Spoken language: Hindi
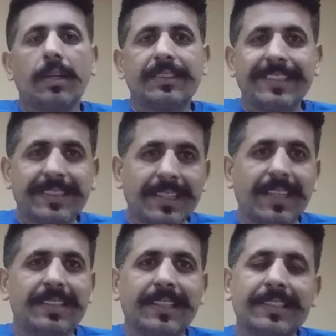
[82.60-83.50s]
जिस
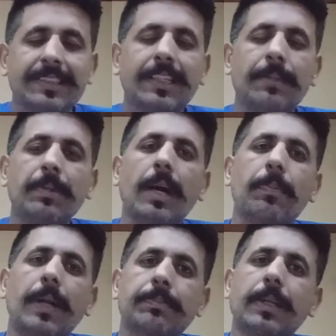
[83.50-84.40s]
एजेंसी से भी
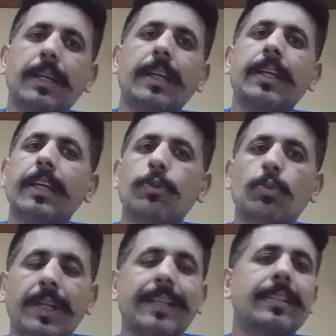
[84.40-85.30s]
आप रबता करेंगे
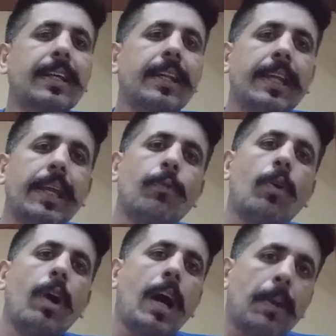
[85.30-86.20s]
कॉन्टैक्ट करेंगे वो
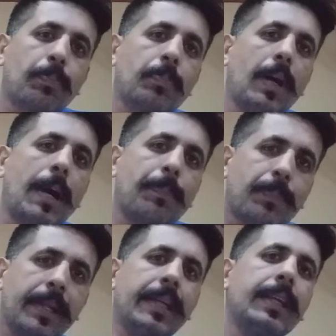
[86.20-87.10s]
आप
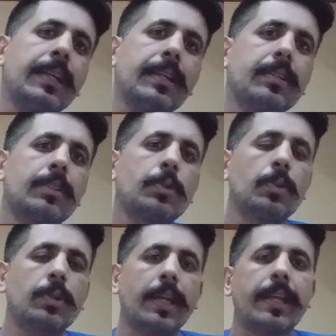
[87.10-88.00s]
अपने थ्रू
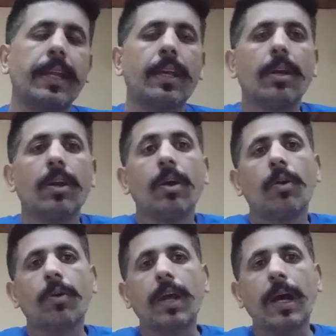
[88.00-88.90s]
करेंगे
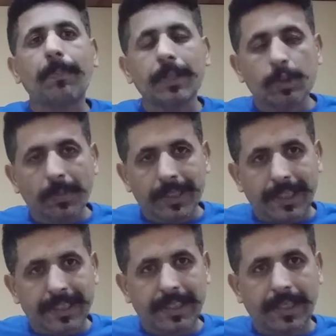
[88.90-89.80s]
और अपनी
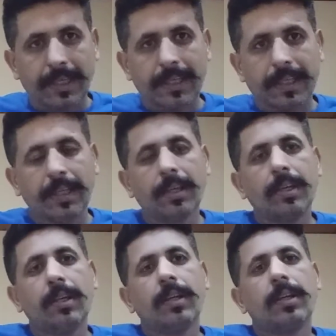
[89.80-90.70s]
ज़िम्मेदारी से करेंगे
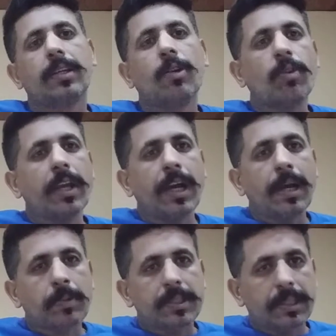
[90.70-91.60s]
क्योंकि
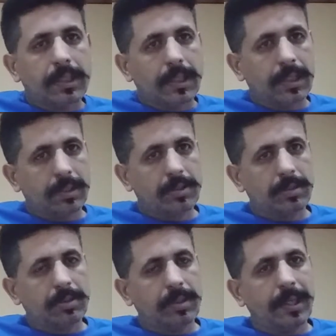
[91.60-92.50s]
हम किसी
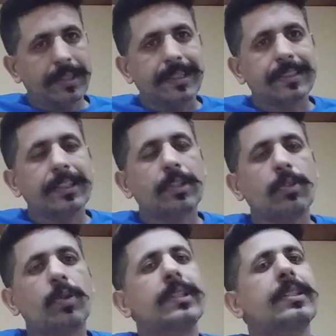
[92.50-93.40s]
एजेंसी
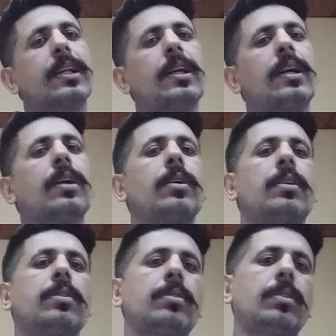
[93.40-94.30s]
को इस
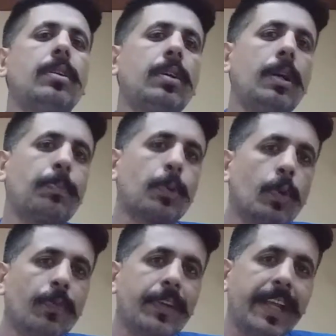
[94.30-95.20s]
तरह
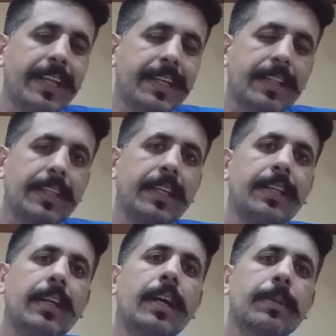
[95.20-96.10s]
अप्रूव नहीं करते
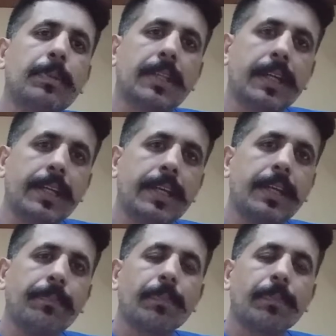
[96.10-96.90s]
ना ही बताएंगे